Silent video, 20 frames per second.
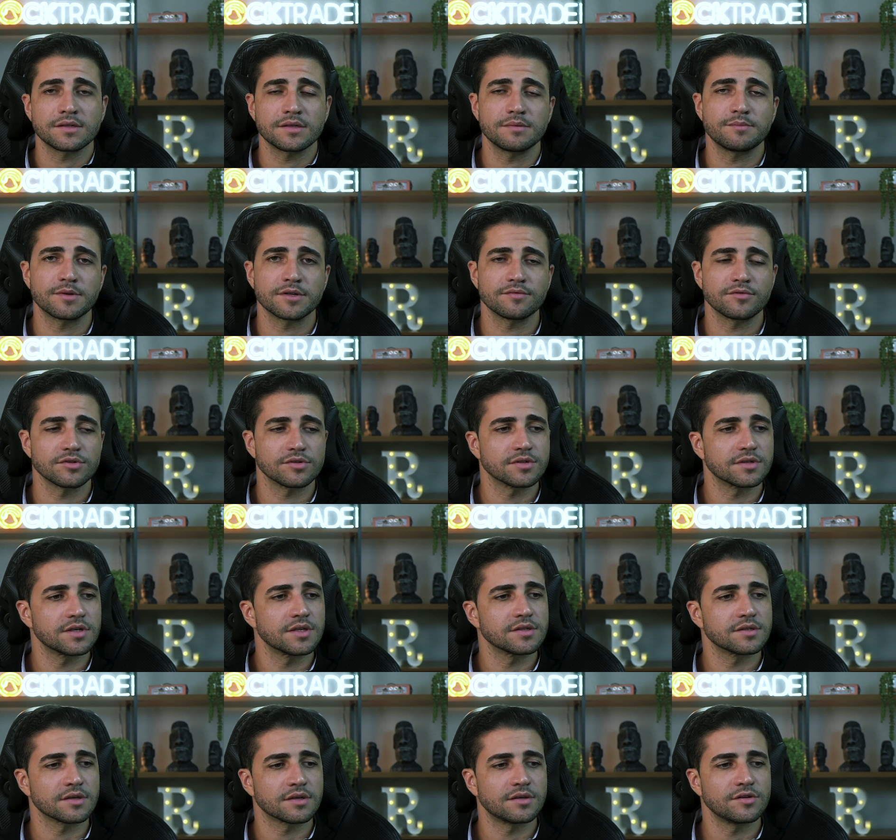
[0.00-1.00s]
para
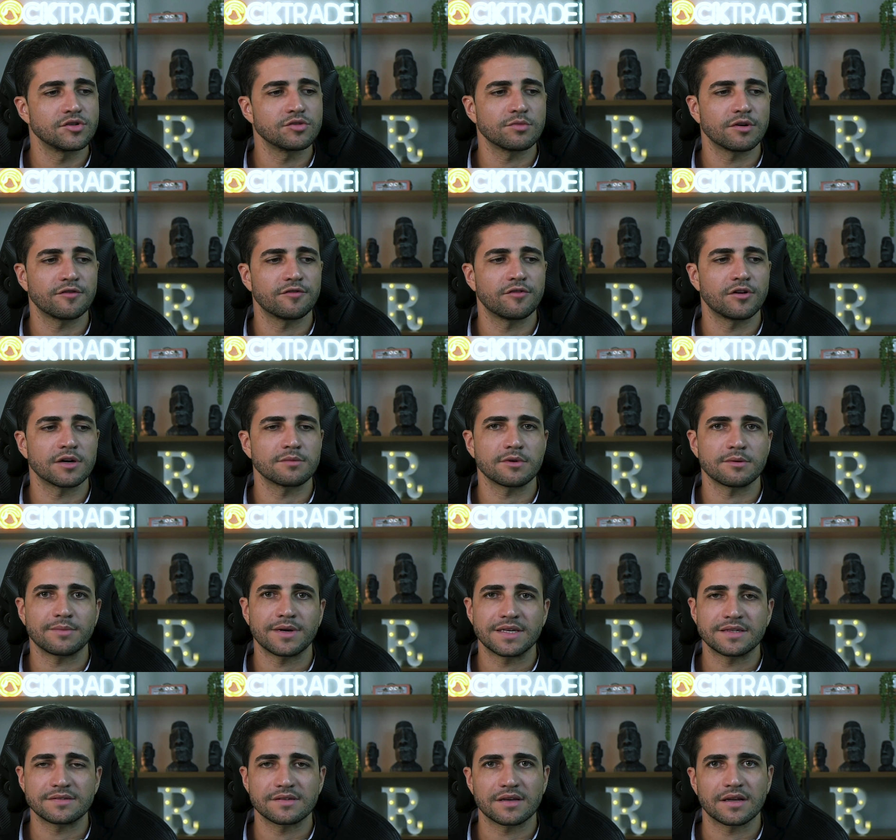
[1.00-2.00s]
vocês aqui de uma forma
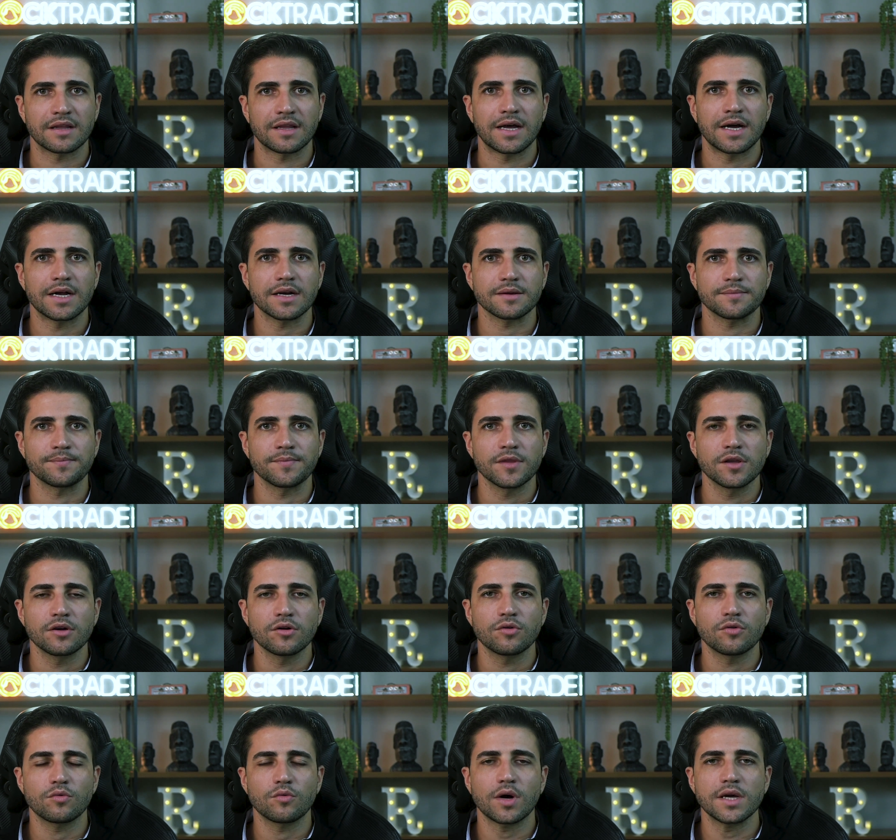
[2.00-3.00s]
mais clara
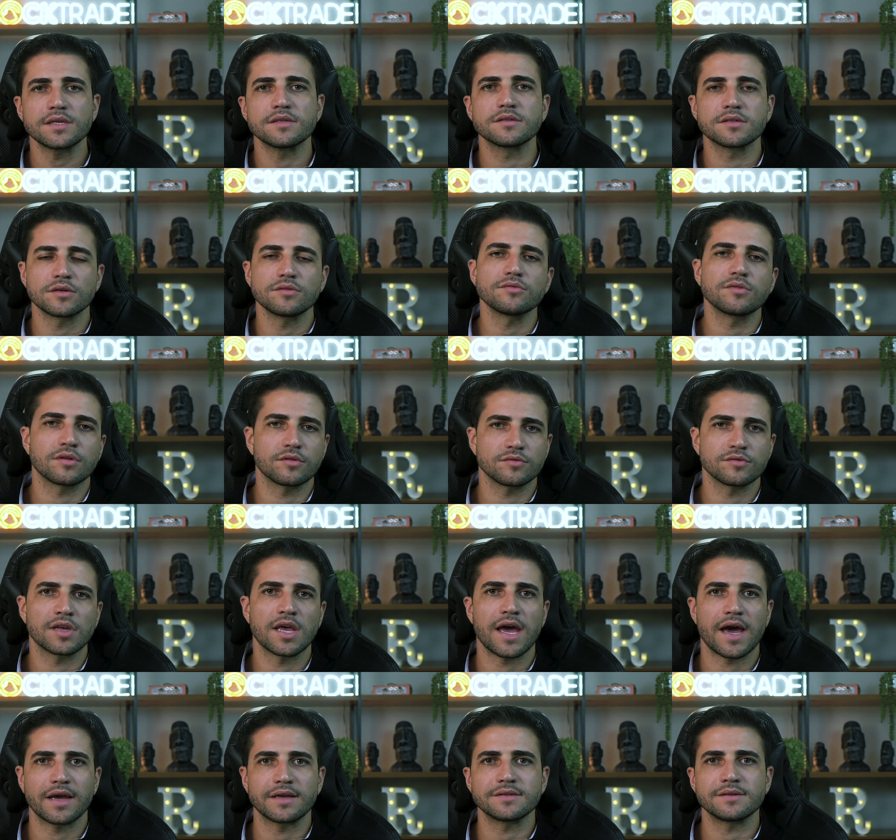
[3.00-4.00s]
quais são os
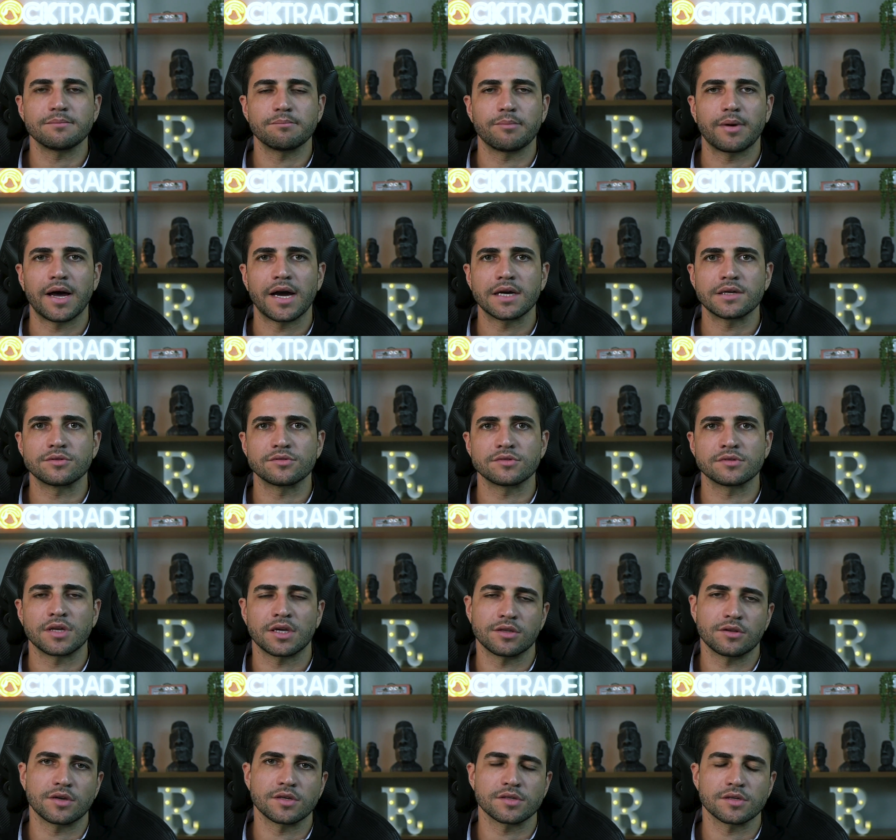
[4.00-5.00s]
reais impactos
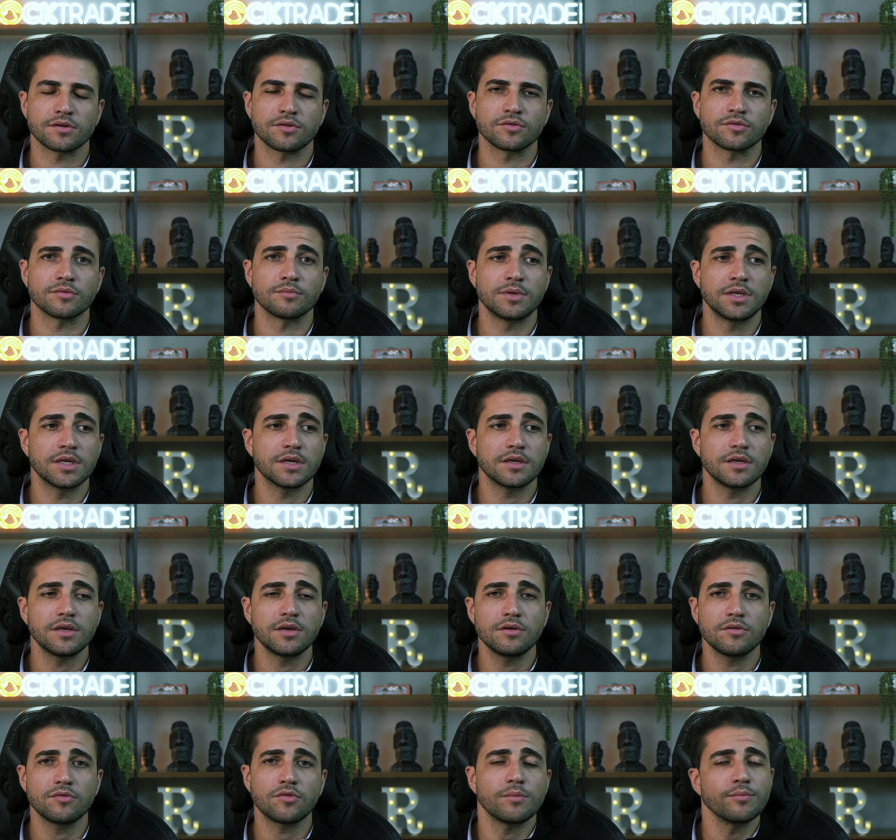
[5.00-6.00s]
na nossa economia e
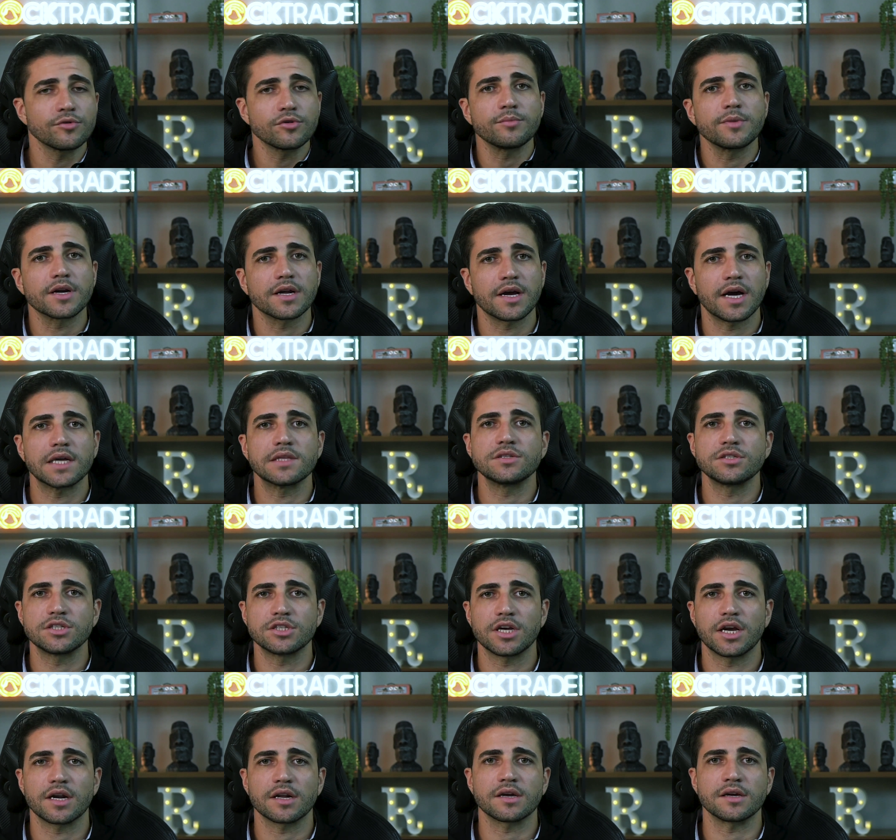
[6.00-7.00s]
como que o mercado
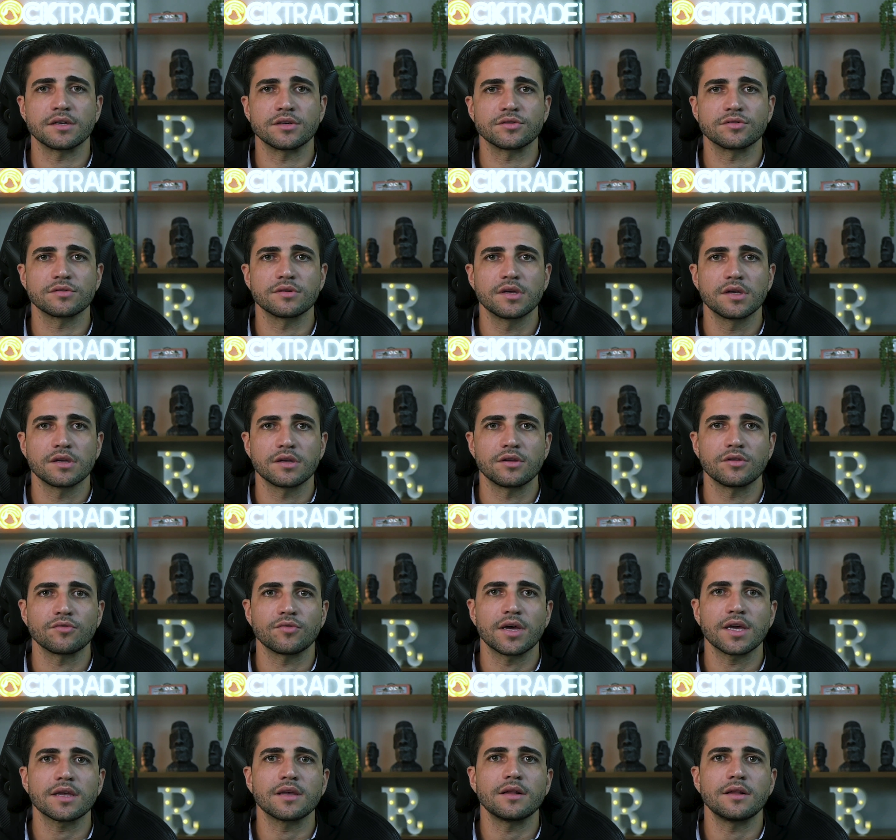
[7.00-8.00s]
enxerga isso. Que não
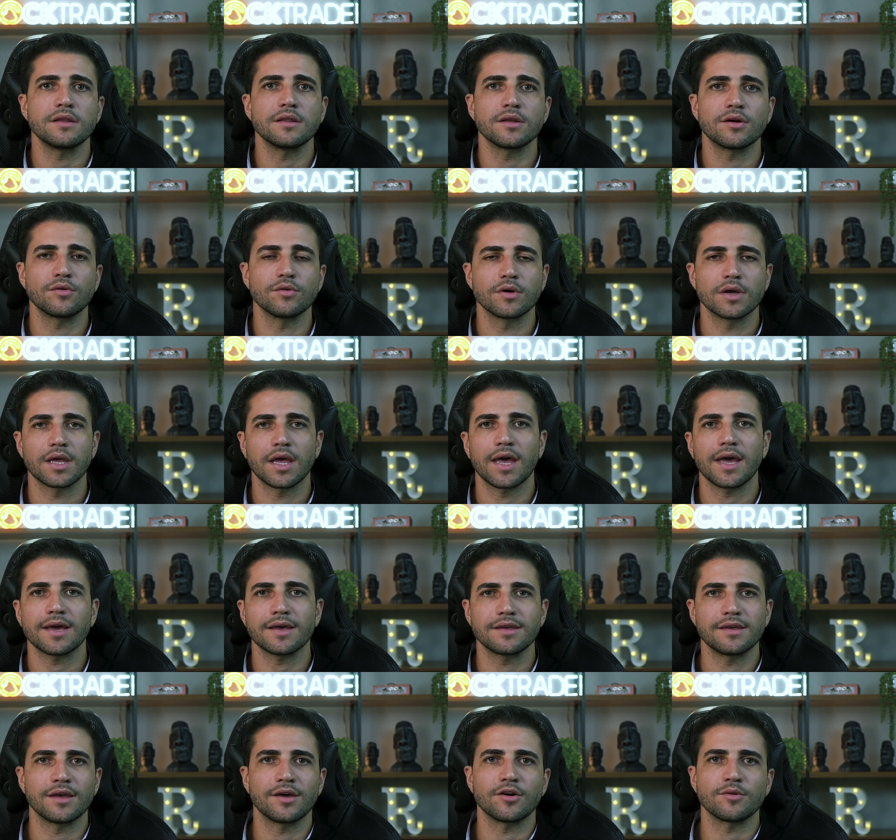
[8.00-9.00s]
é que ele não quer
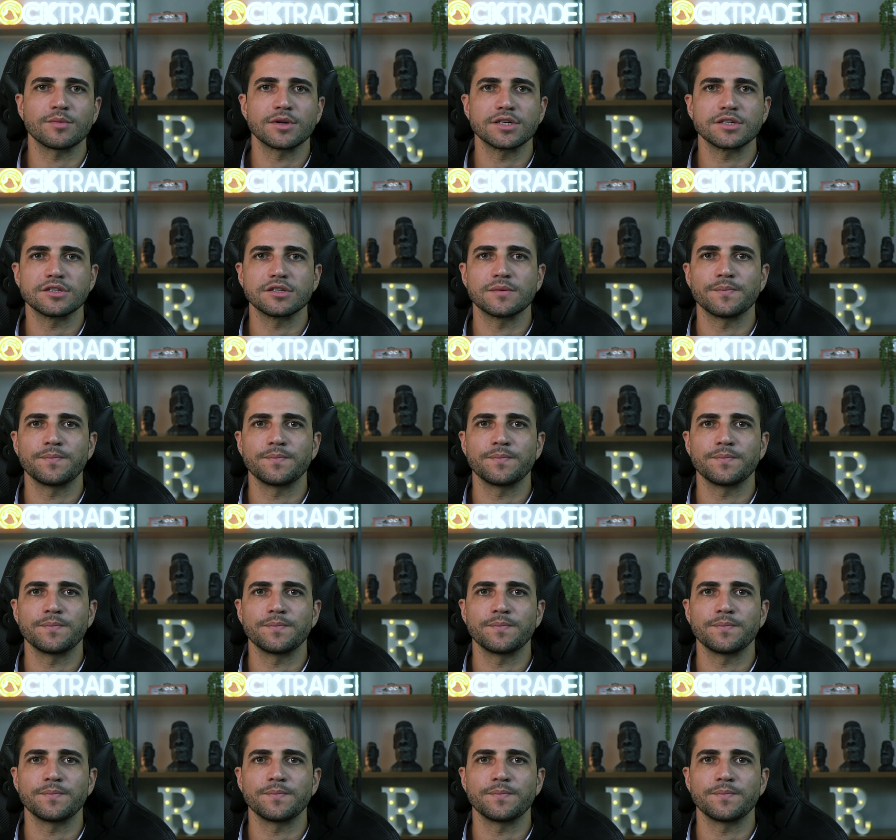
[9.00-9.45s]
que realmente